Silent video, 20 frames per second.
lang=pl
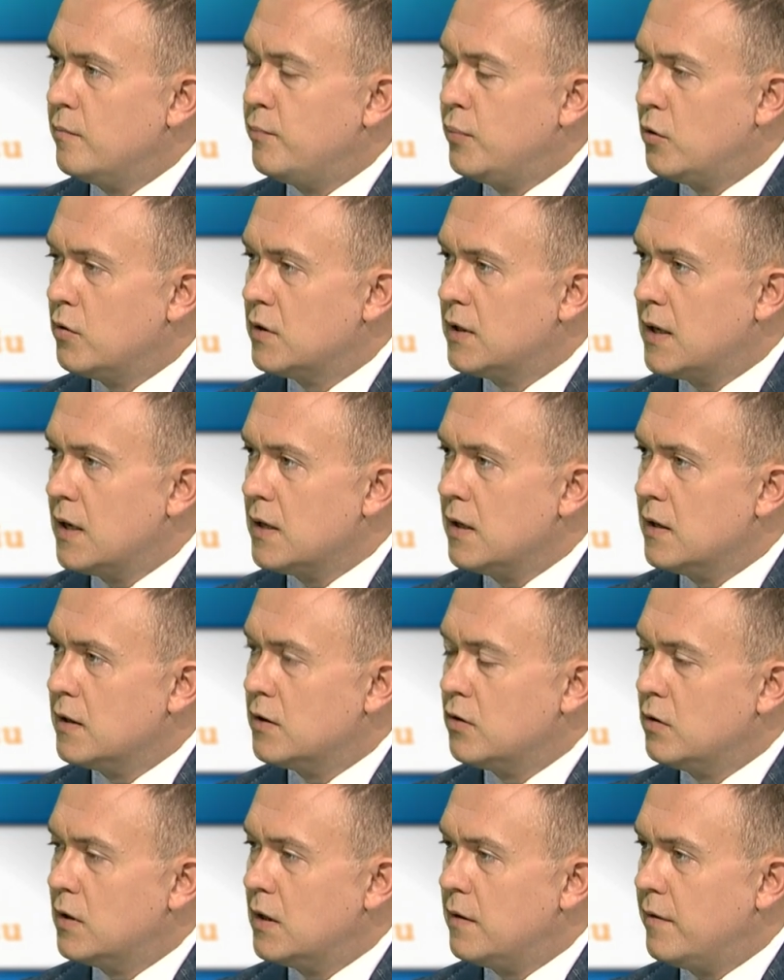Polska nie
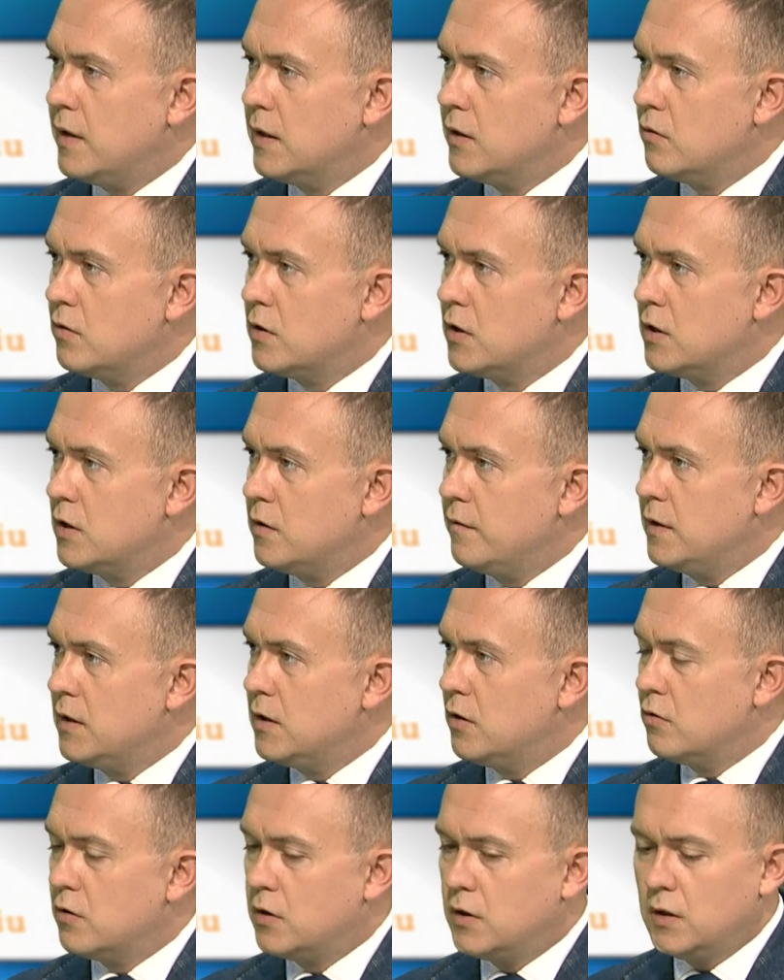jest oderwana od
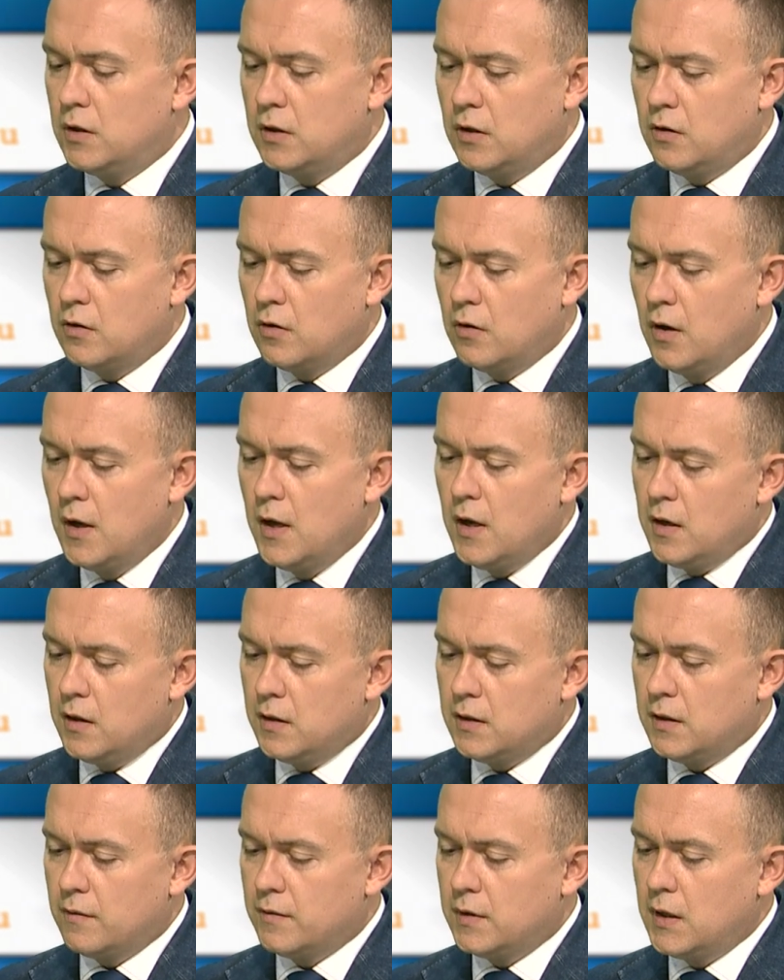rzeczywistości, tylko
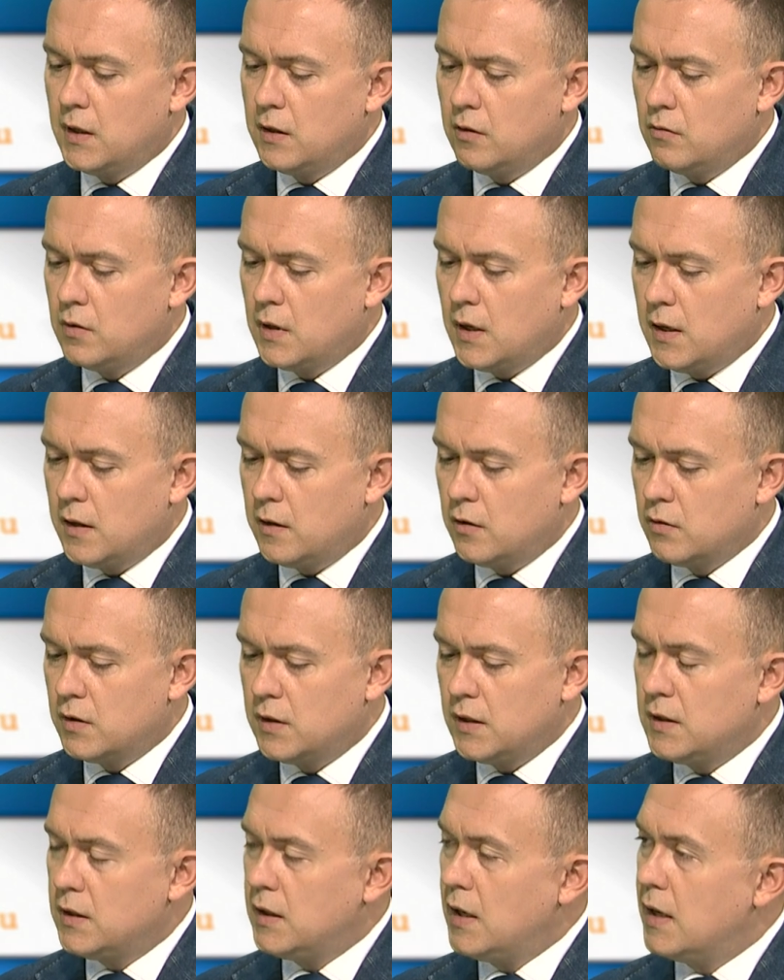ze względu na
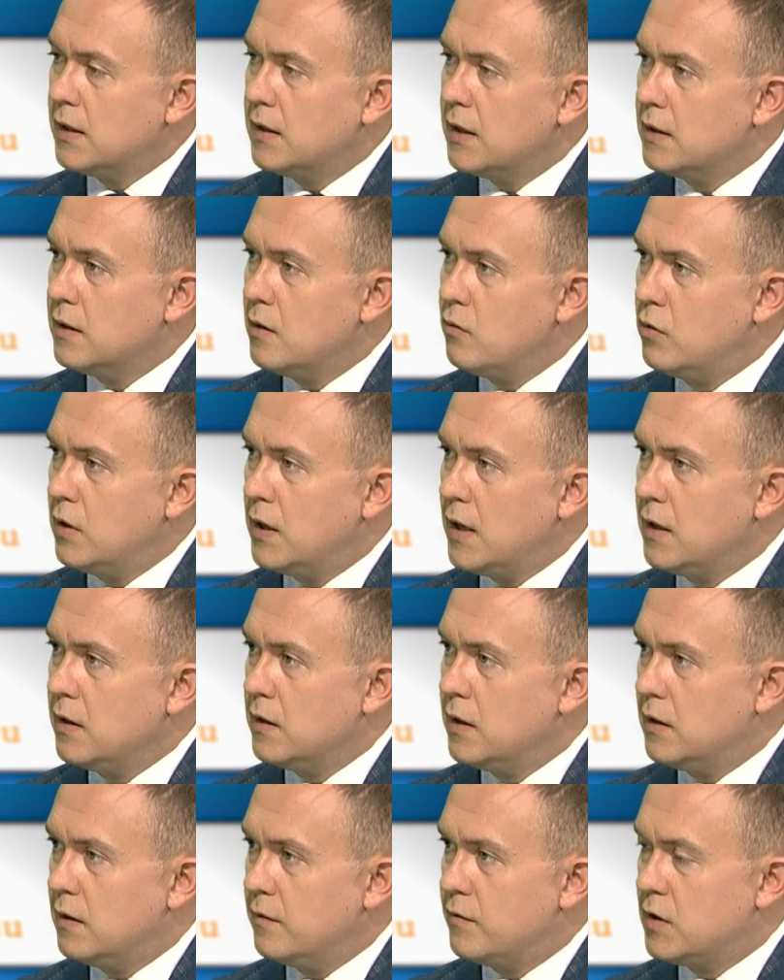rosyjski atak na
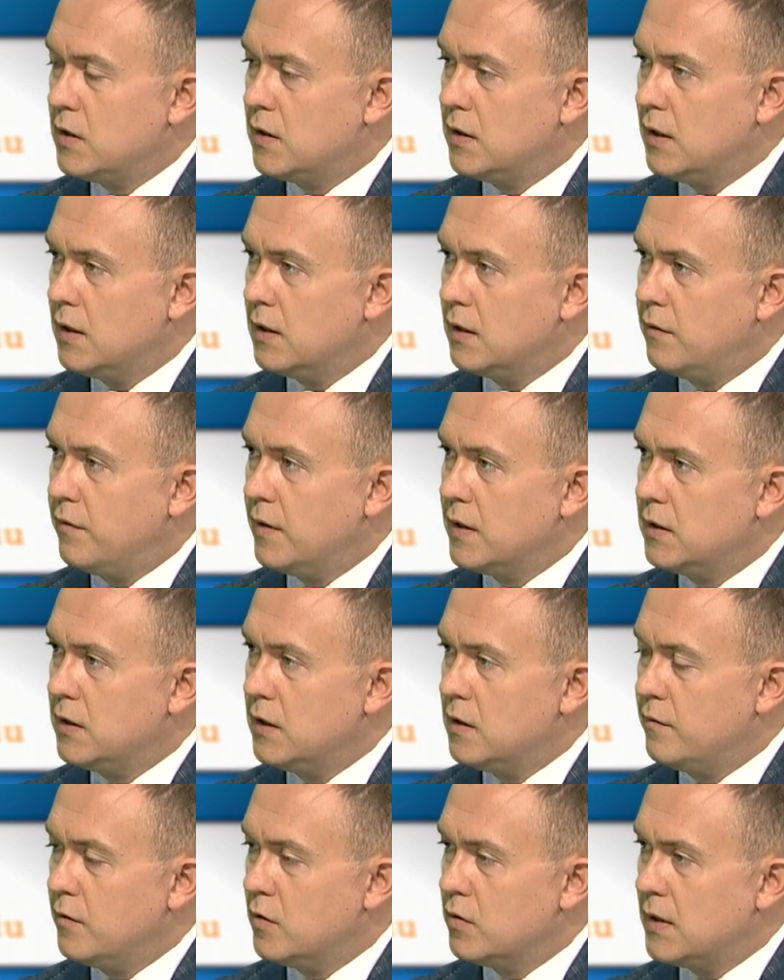Ukrainę te wszystkie
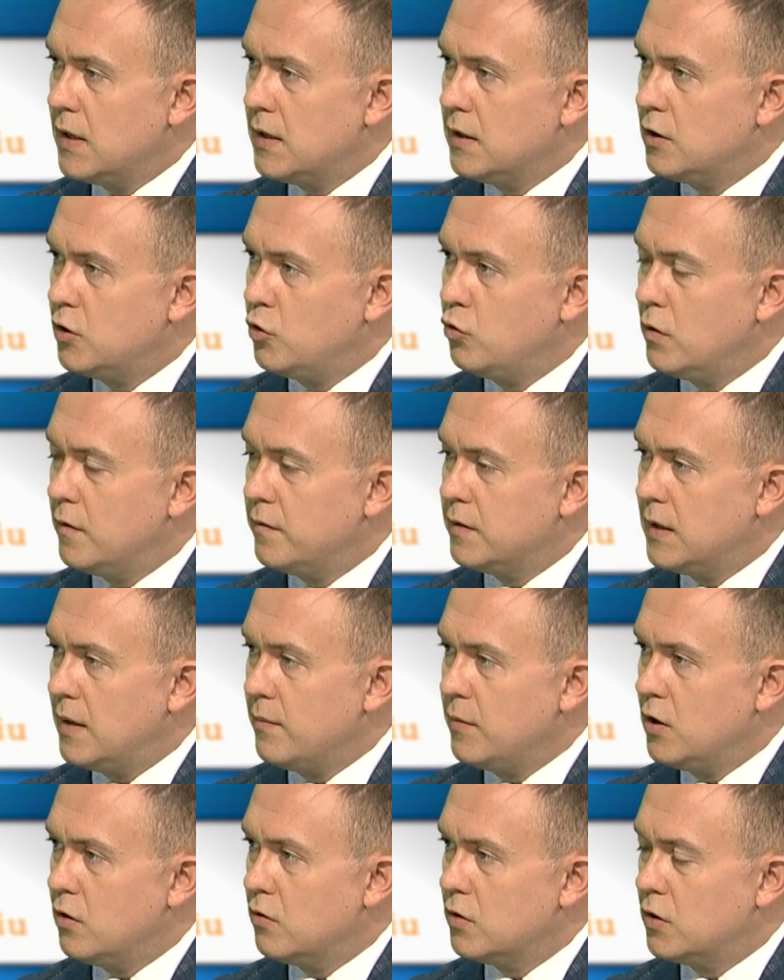kwestie związane z
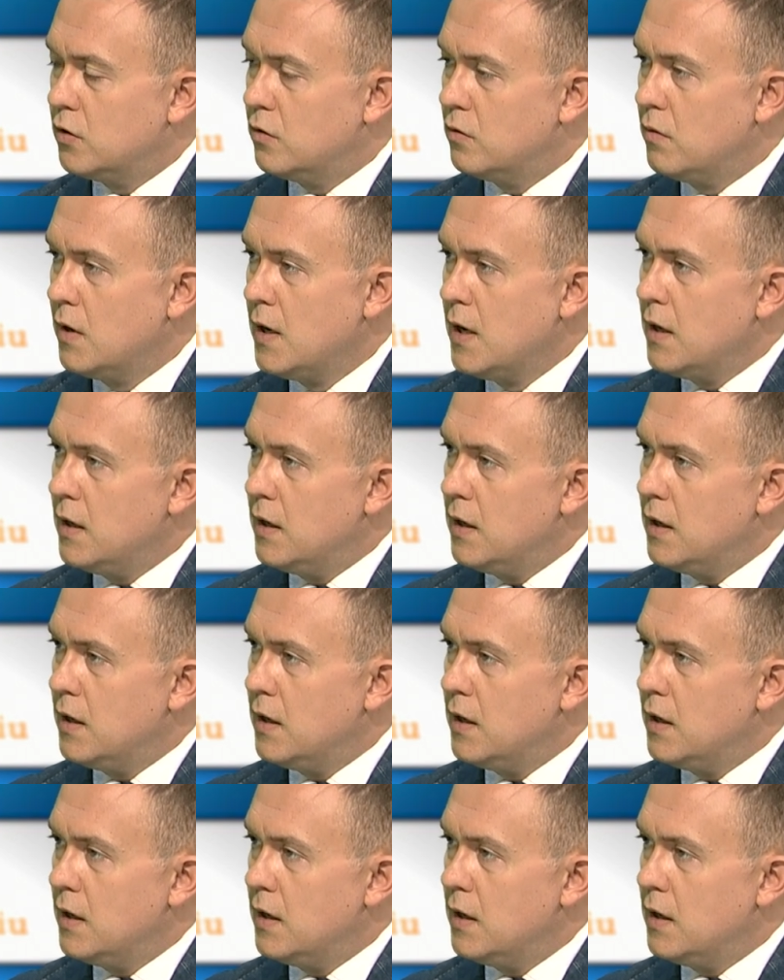surowcami rosną,